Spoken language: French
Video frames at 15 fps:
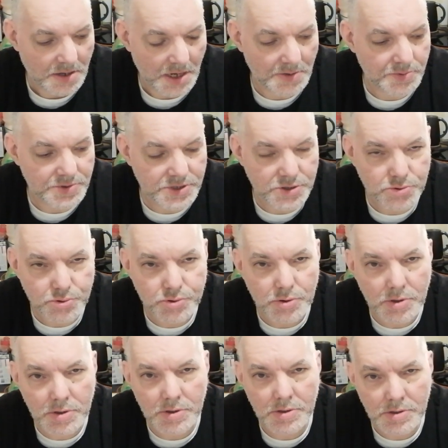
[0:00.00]
elle vous dit
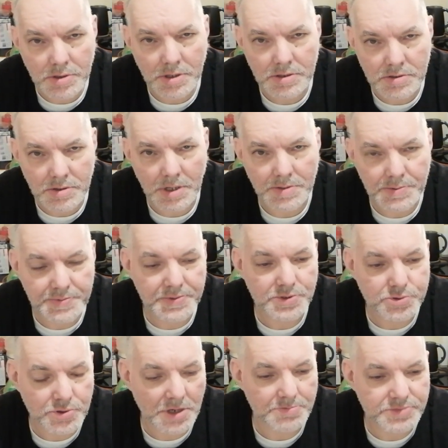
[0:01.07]
toujours, euh, elle vous fait
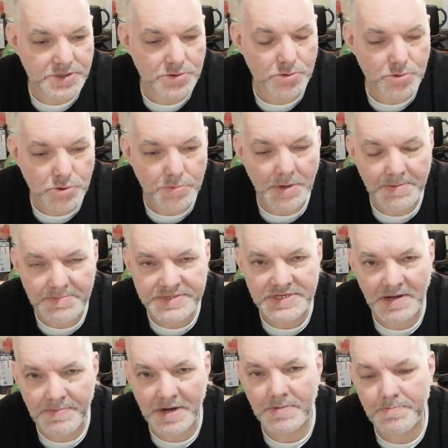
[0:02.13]
toujours un petit coucou, même si
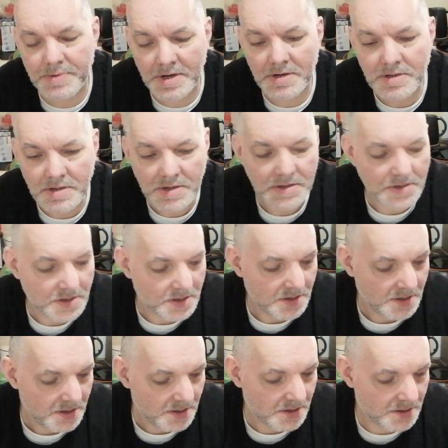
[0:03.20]
elle parle pas.
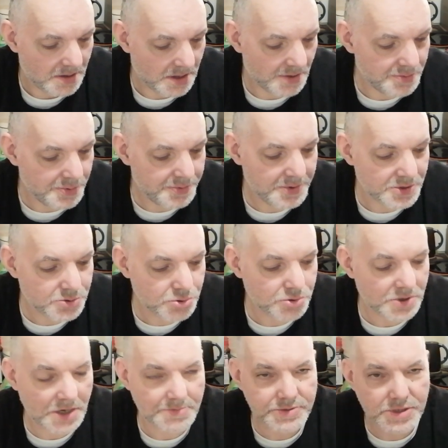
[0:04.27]
Elle vous fait
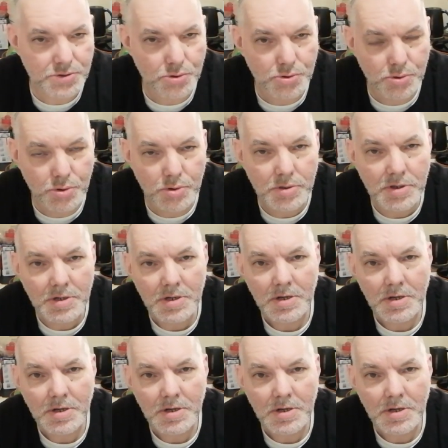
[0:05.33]
toujours un petit coucou.